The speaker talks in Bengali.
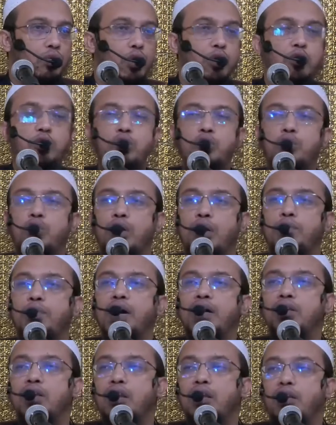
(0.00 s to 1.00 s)
ওয়াকুনু
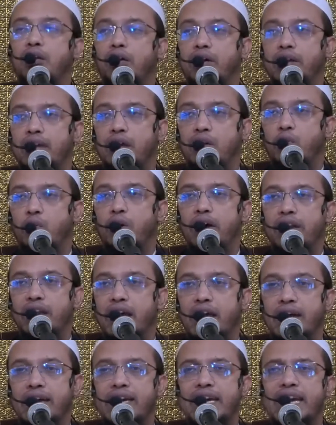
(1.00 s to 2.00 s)
ইবাদাল্লাহ
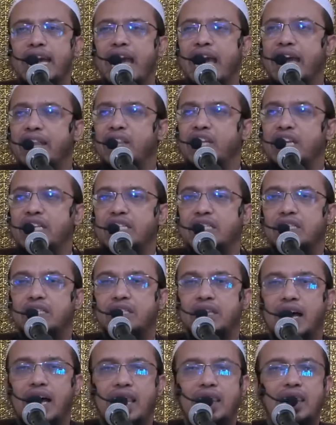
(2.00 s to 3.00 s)
ইখওয়ানা এ হাদিস
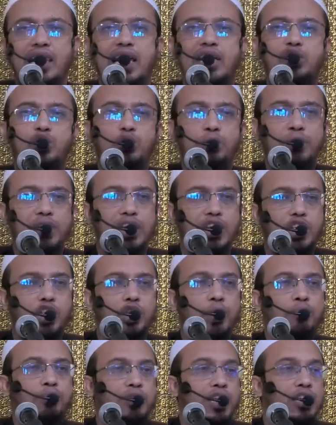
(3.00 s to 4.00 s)
আল্লাহর জমিনে
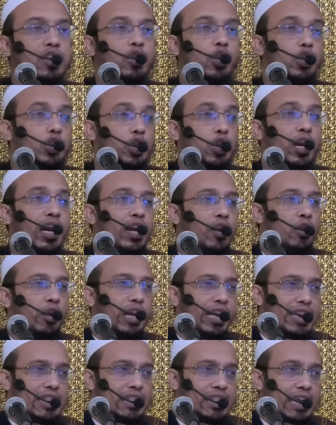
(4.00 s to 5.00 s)
সবচেয়ে অসহায়
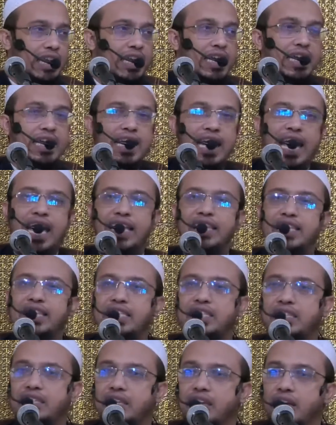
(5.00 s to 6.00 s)
হয়ে গেছে
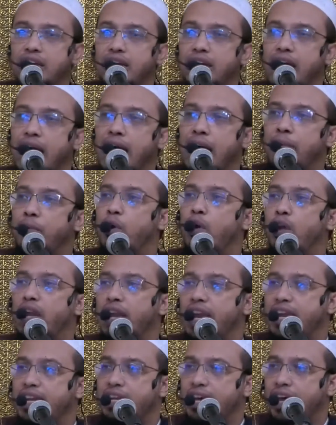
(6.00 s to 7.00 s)
এহাদিস হাদিস আমল
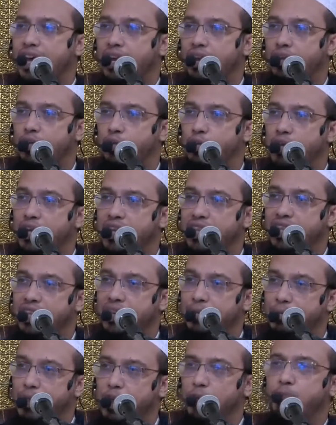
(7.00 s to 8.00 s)
এটার দুনিয়া
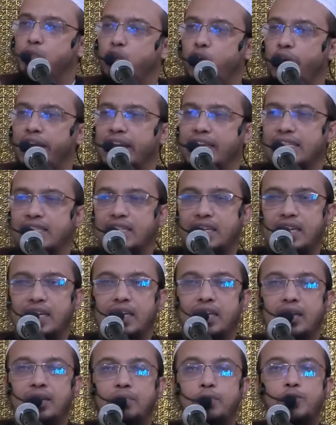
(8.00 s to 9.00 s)
থেকে বিলুপ্ত হয়ে গেছে
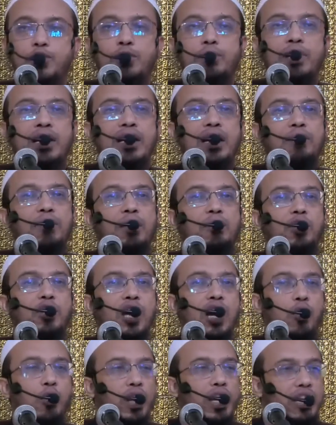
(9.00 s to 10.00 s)
মুসলমানরা আমরা
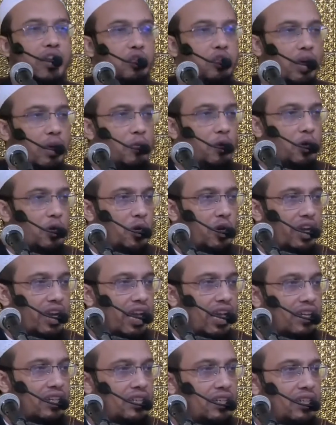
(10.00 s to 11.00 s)
মুখে আওড়াই কিন্তু আমল করি
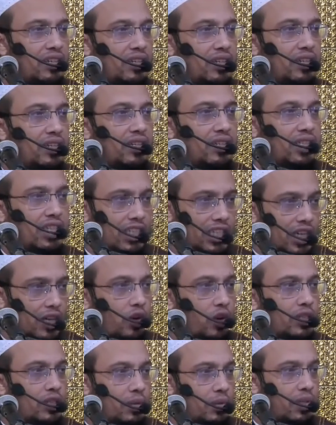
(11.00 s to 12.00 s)
না চেষ্টা
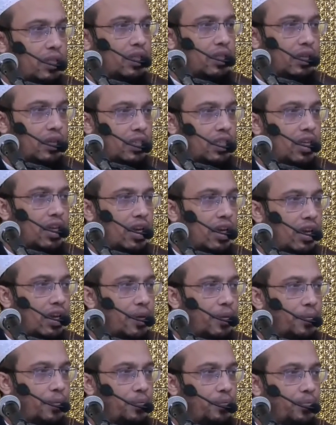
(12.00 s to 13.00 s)
করা যাবে কিনা ইনশাল্লাহ